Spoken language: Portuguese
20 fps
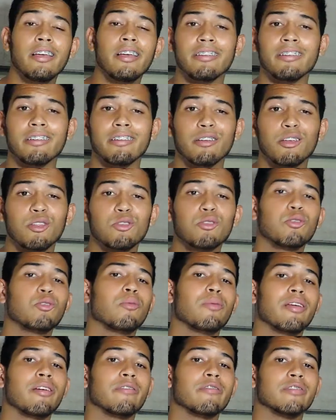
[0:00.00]
E aí,
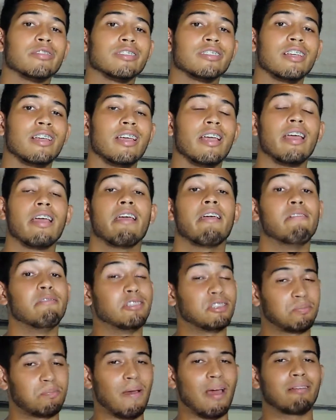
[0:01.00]
tudo bem com você?
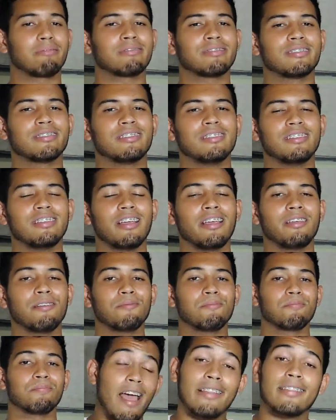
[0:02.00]
Eu espero que sim,
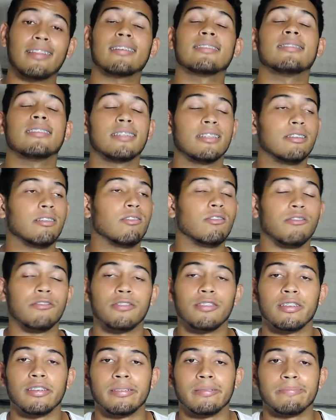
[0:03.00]
hein? É, tá chegando ao
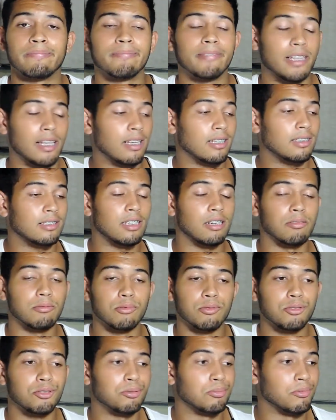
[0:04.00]
fim. Esse é
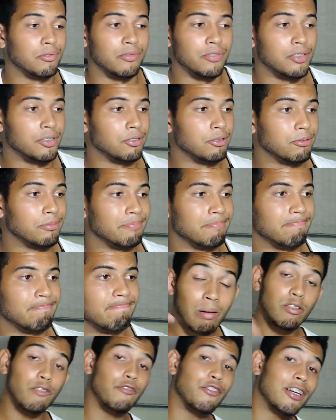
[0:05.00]
o último vídeo.
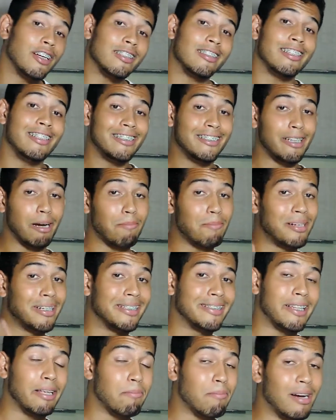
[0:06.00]
Mas não fica triste,
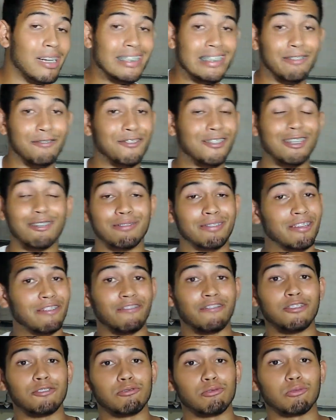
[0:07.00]
amanhã tem mais, afinal
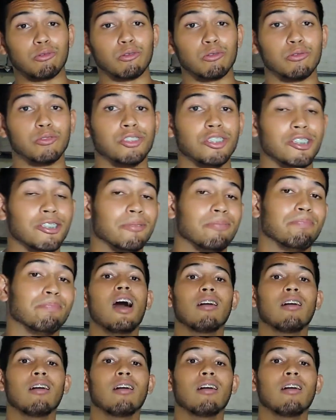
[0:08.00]
tem vídeo todo dia.